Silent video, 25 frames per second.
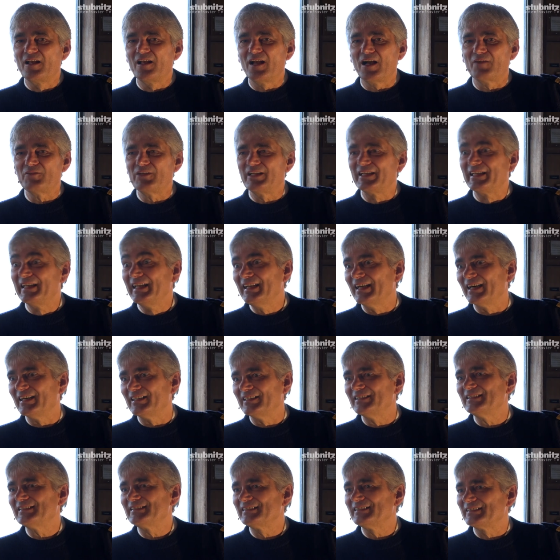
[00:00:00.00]
aber ging
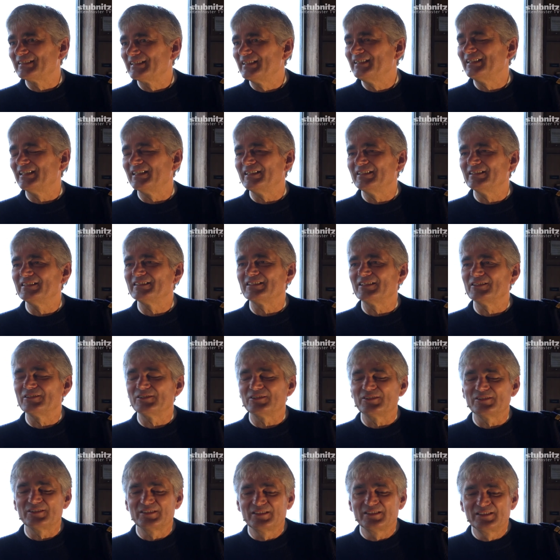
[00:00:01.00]
alles, ging ja, alles, also
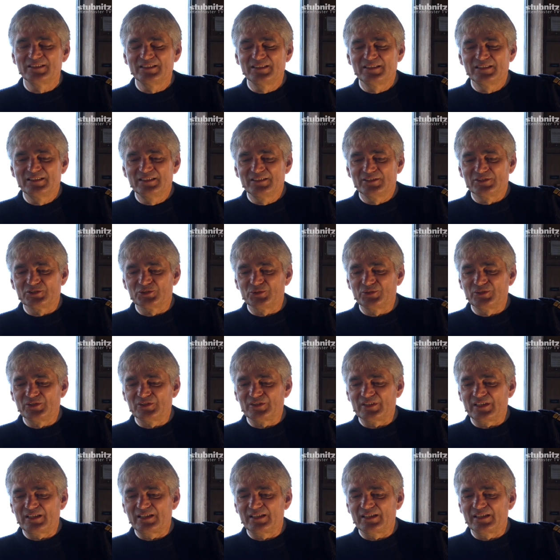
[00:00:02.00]
ja schöne
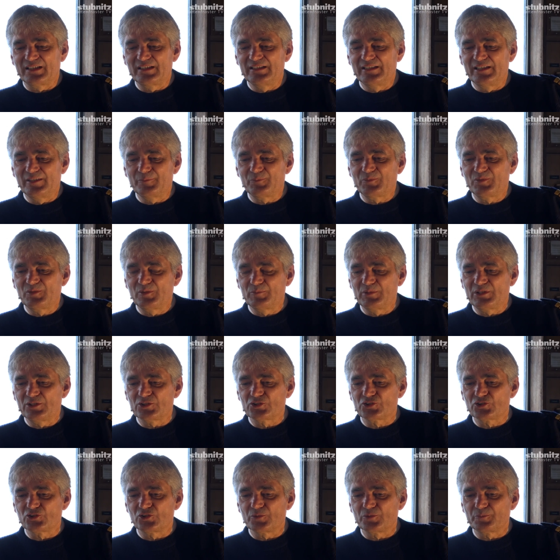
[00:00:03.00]
Sachen erlebt hier mit der
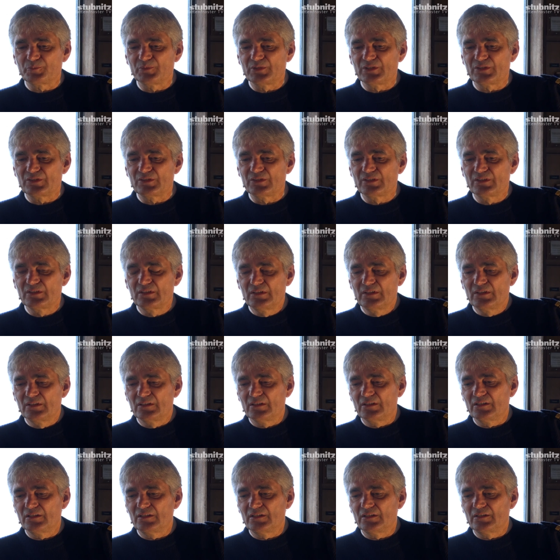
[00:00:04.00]
Stubnitz.
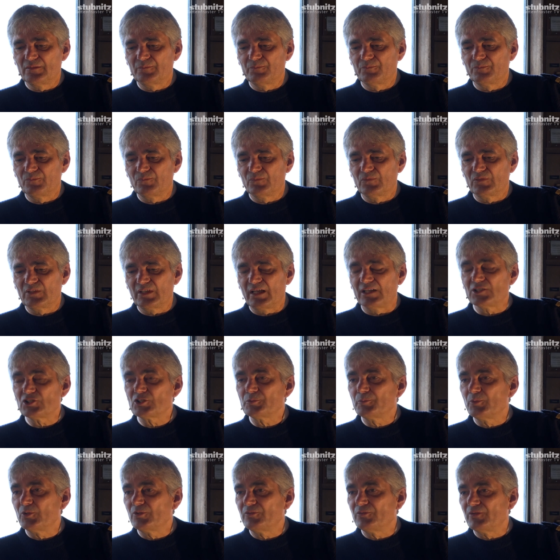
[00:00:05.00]
Ähm, der
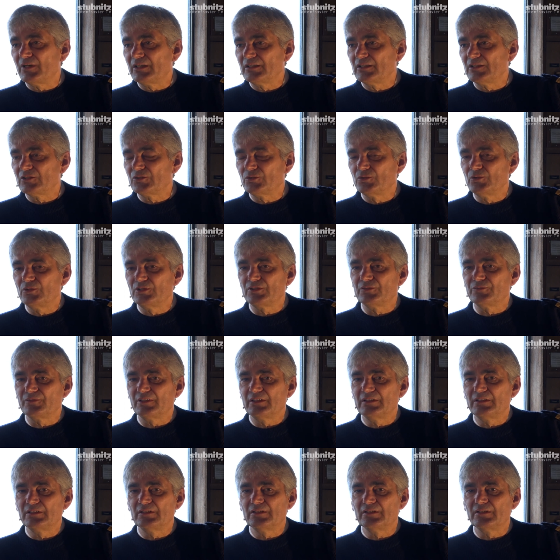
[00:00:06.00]
Anspruch war natürlich,
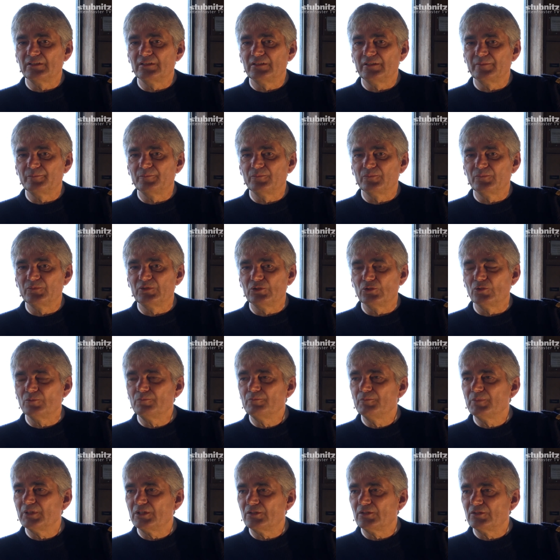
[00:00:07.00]
weil eben die
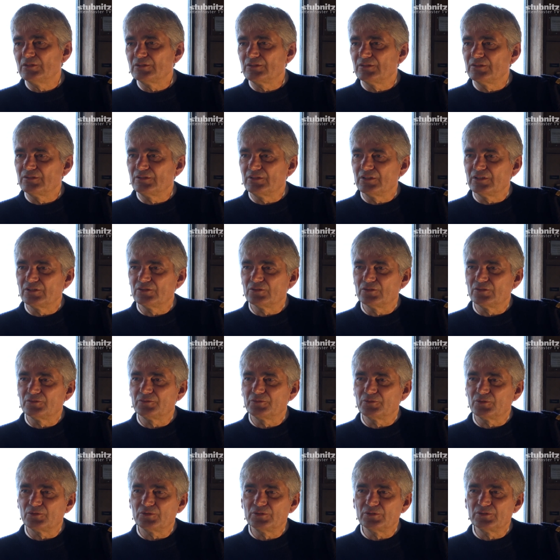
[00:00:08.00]
Umbauten, die also
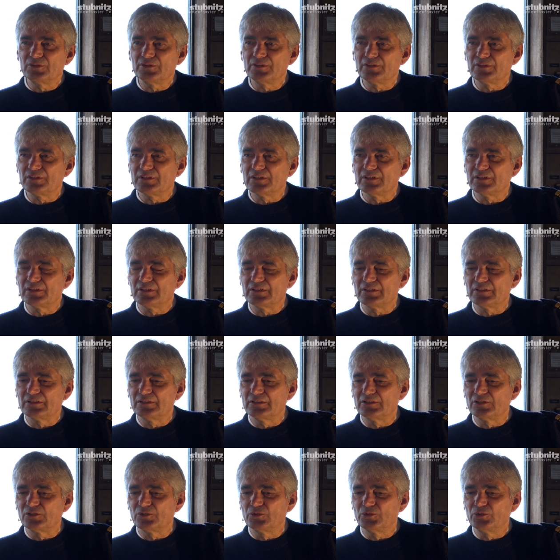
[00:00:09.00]
aufgrund der
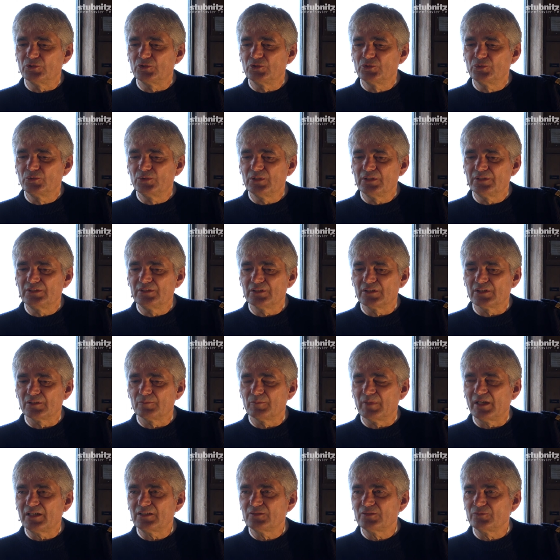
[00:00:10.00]
äh, Kultur hier
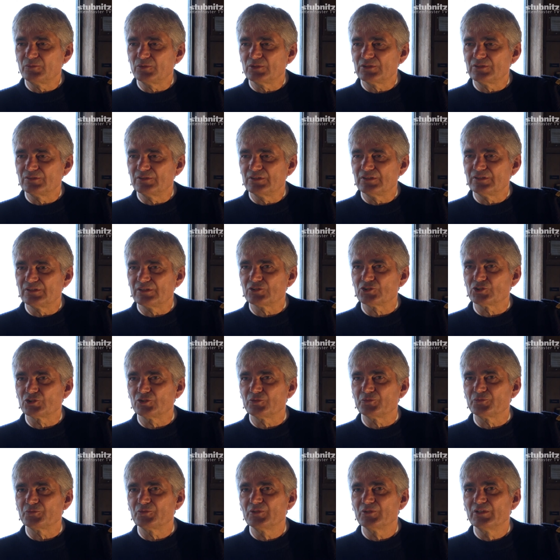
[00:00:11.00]
gemacht wurden, ne, das
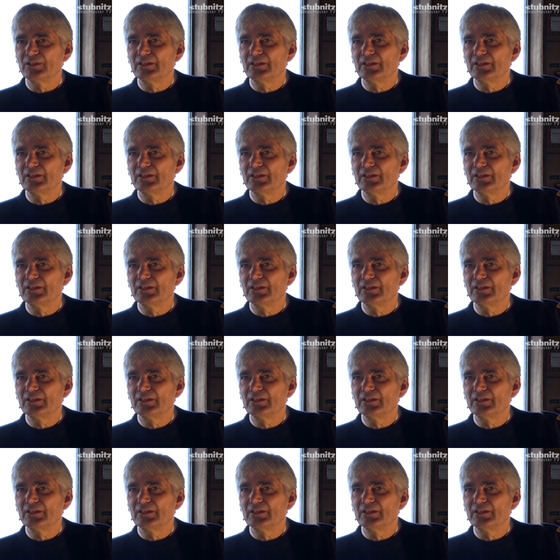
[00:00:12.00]
Schiff